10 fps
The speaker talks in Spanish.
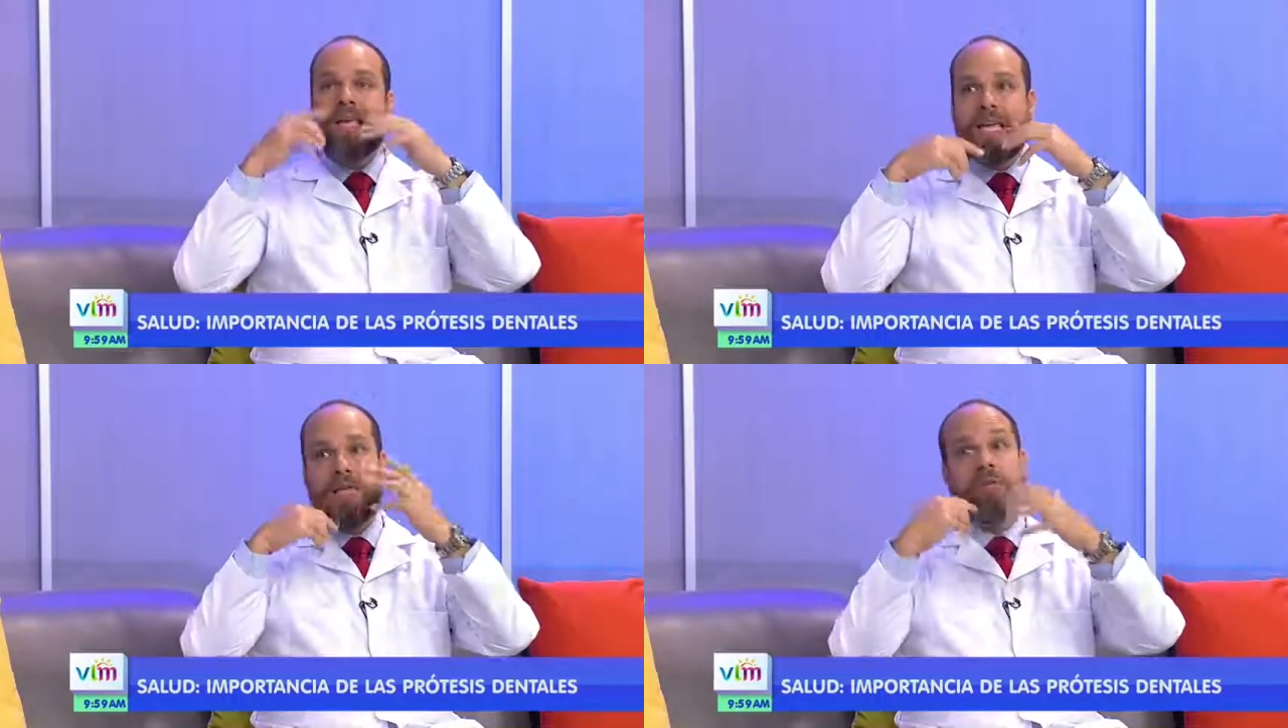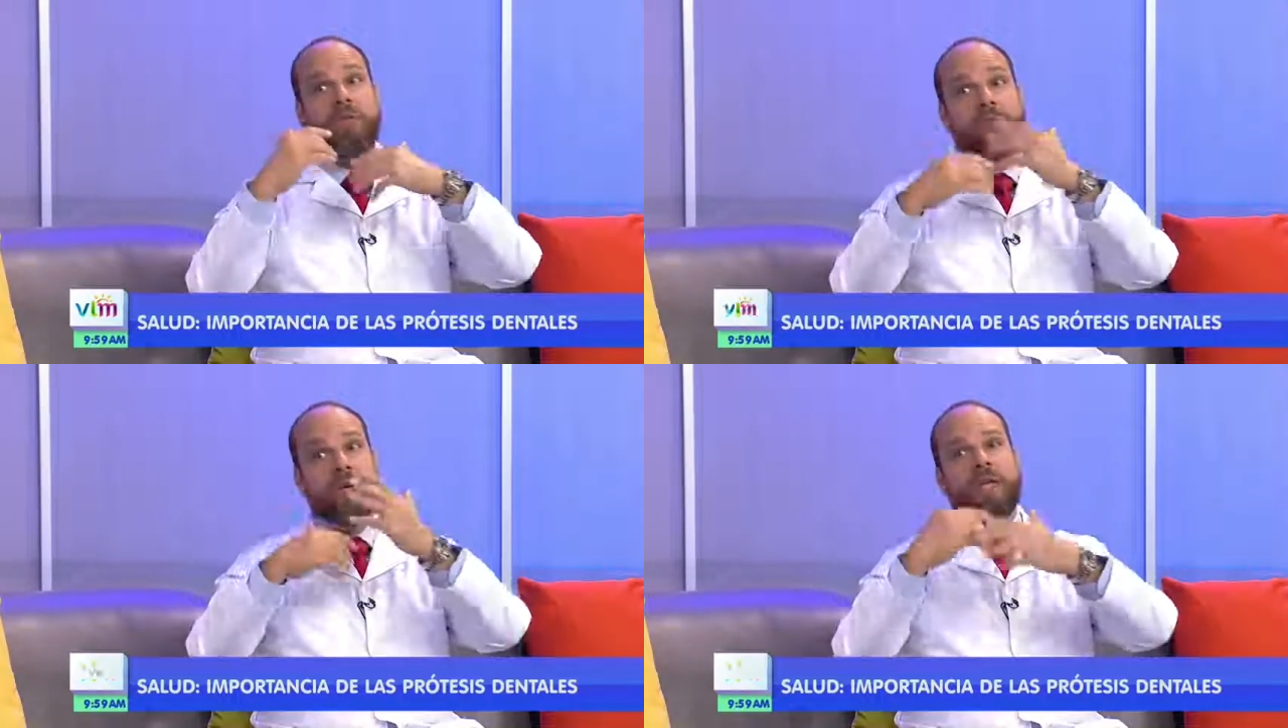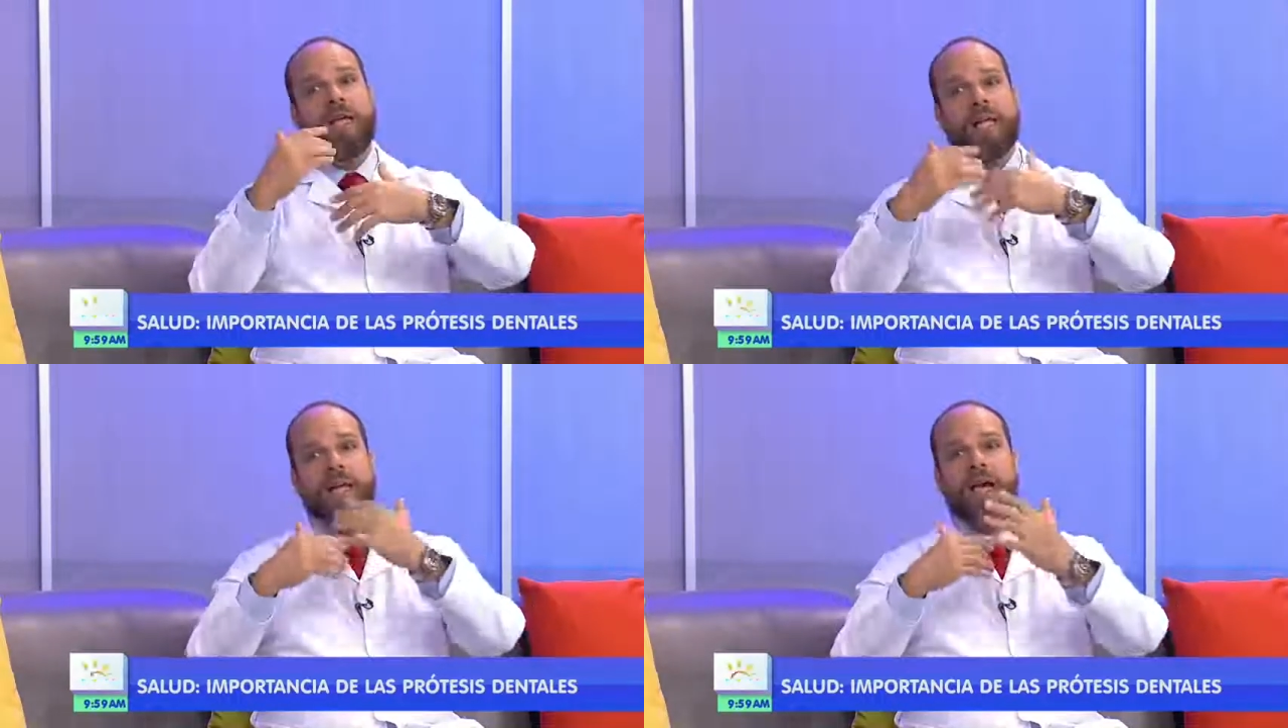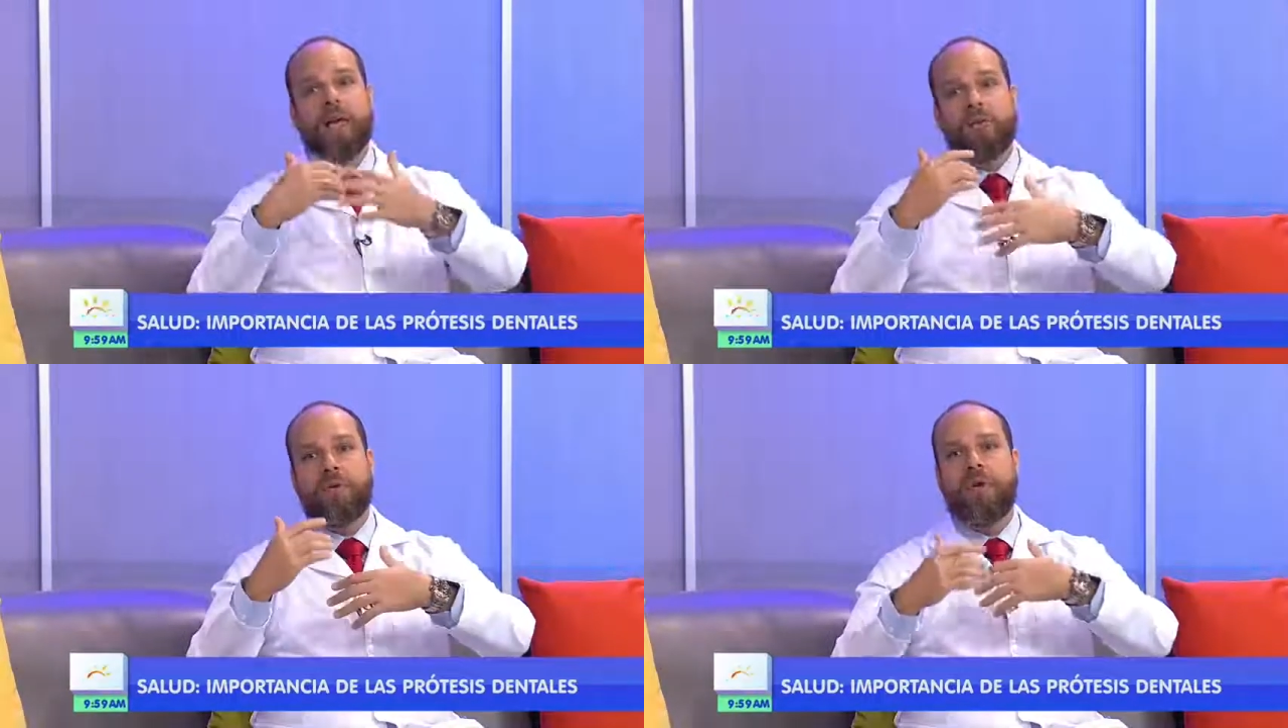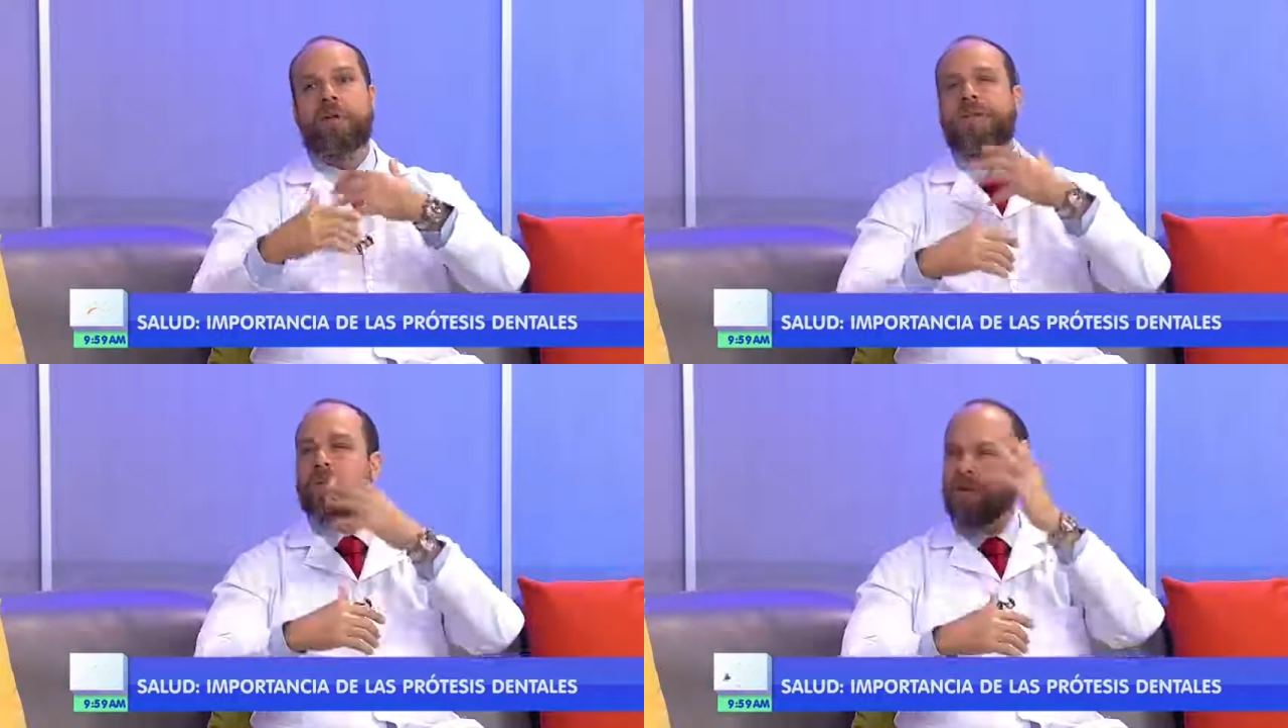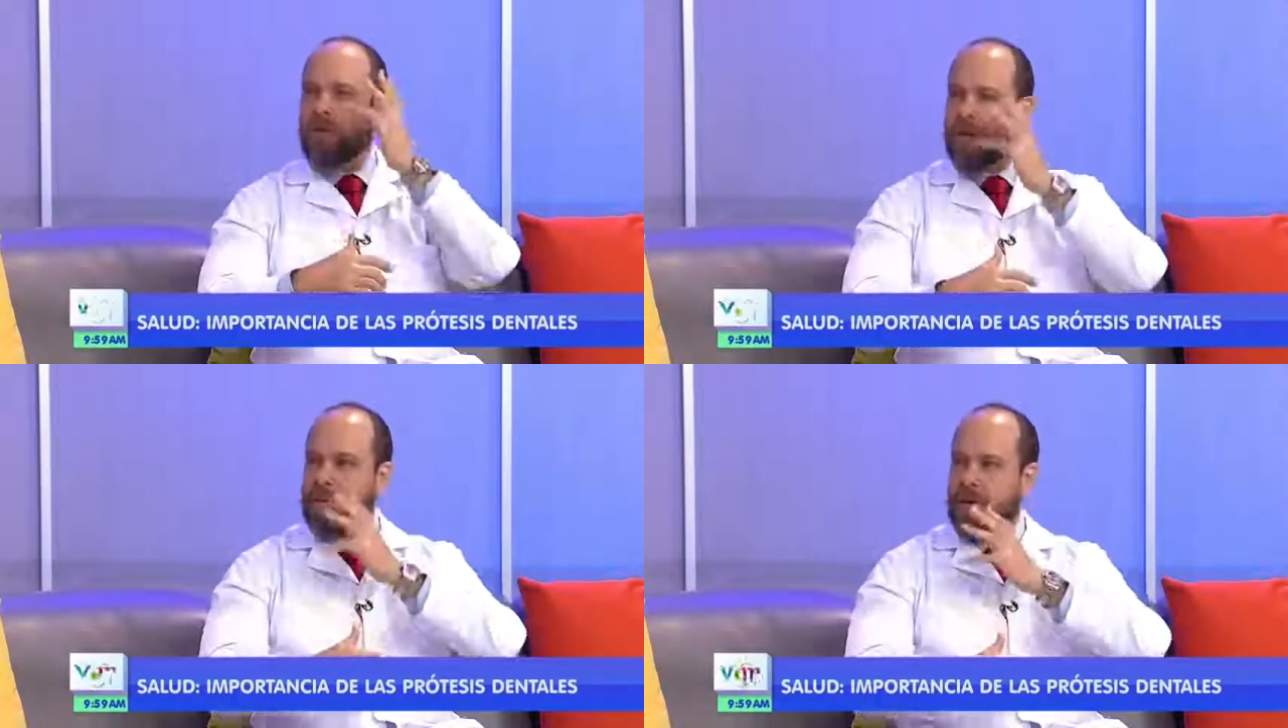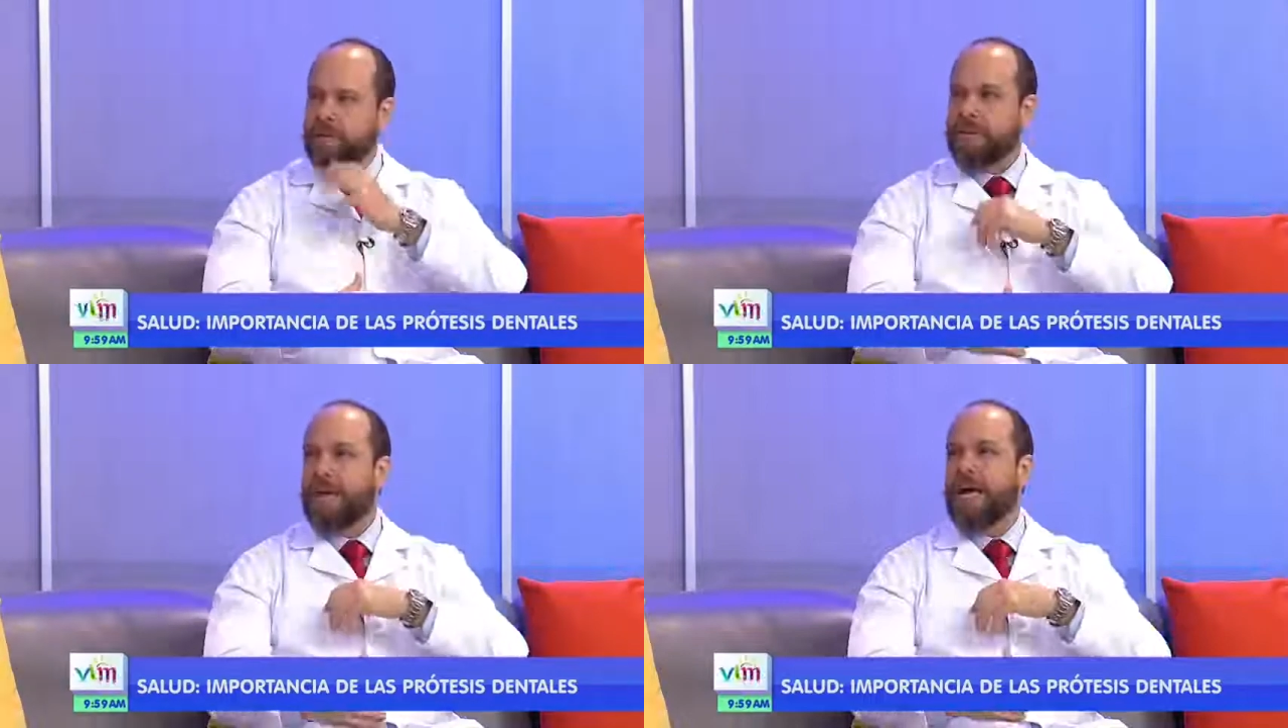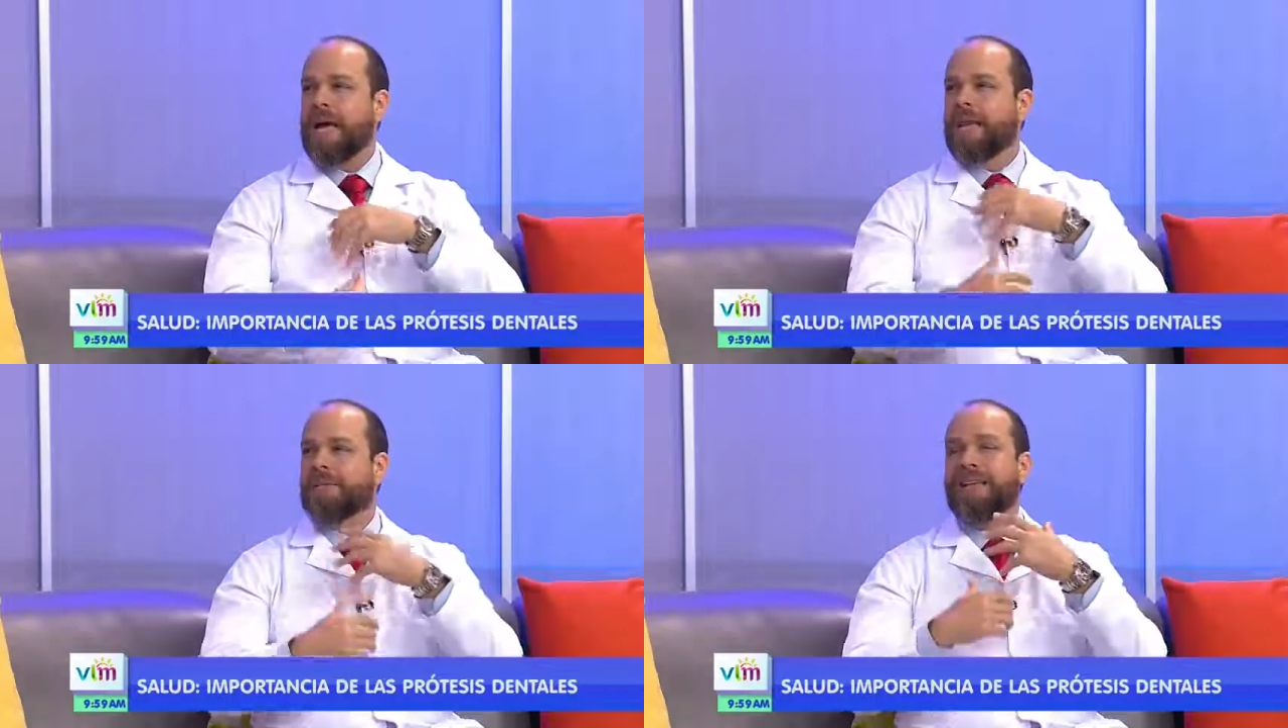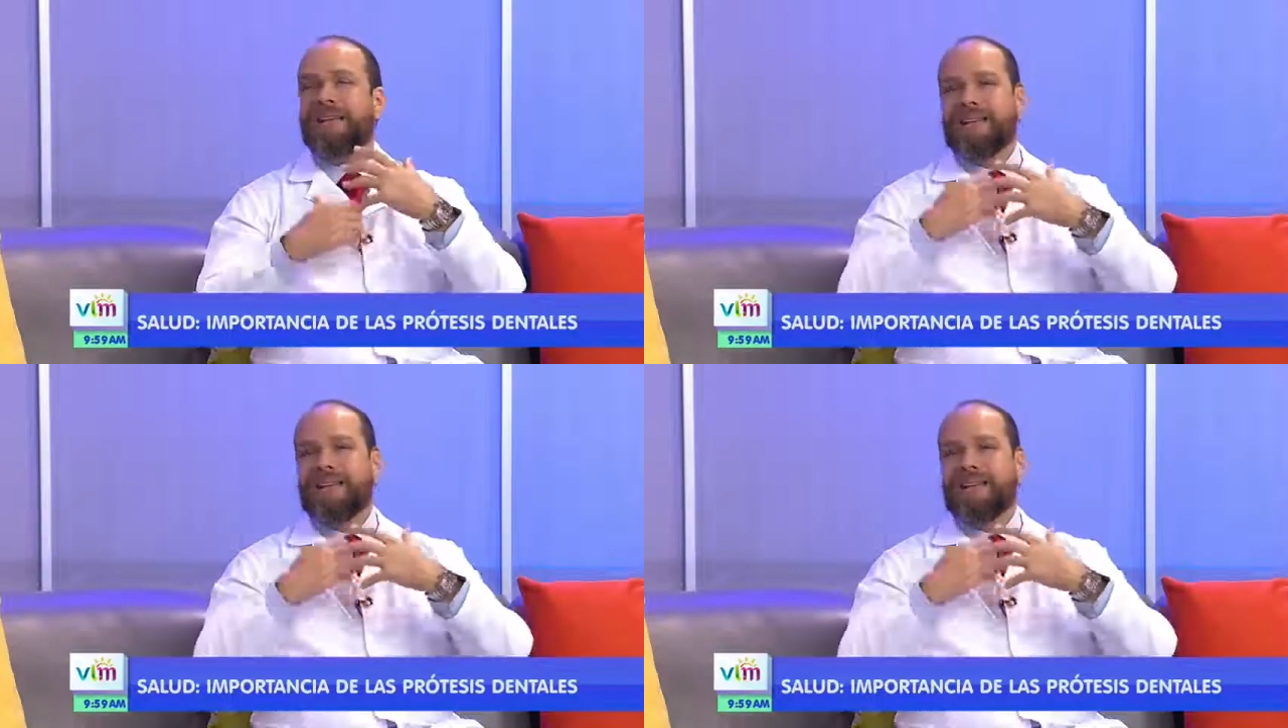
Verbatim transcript: y eso sí puede generar problemas de dolores biofaciales,